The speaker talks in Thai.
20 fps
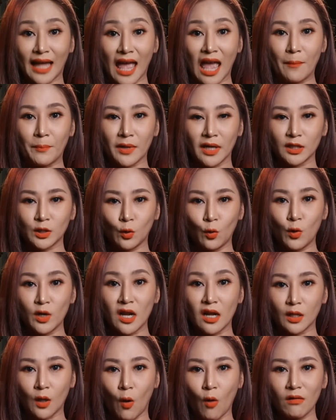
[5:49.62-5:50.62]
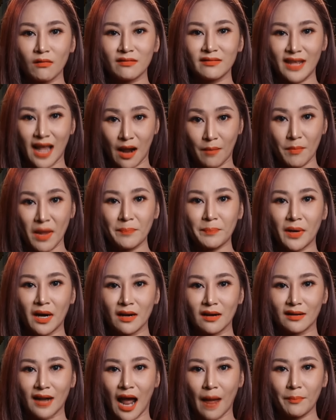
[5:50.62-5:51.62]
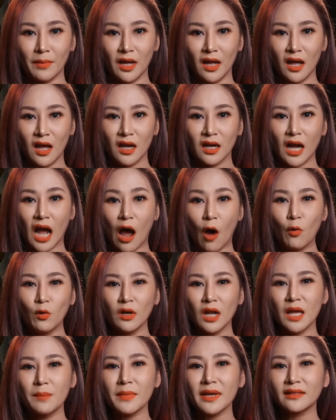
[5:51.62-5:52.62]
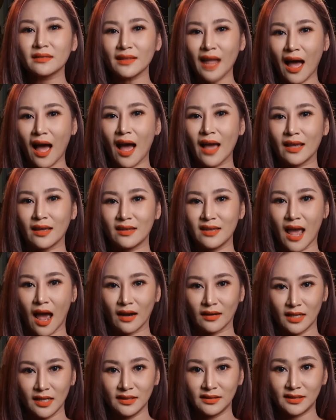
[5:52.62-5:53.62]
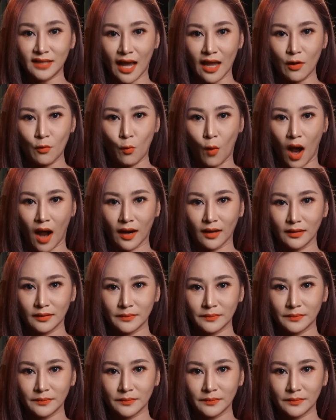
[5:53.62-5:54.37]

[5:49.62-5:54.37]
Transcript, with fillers: แต่ประตูนรกยังไม่เปิดรับ เขาเลยไม่ตายอย่างที่ใจหวัง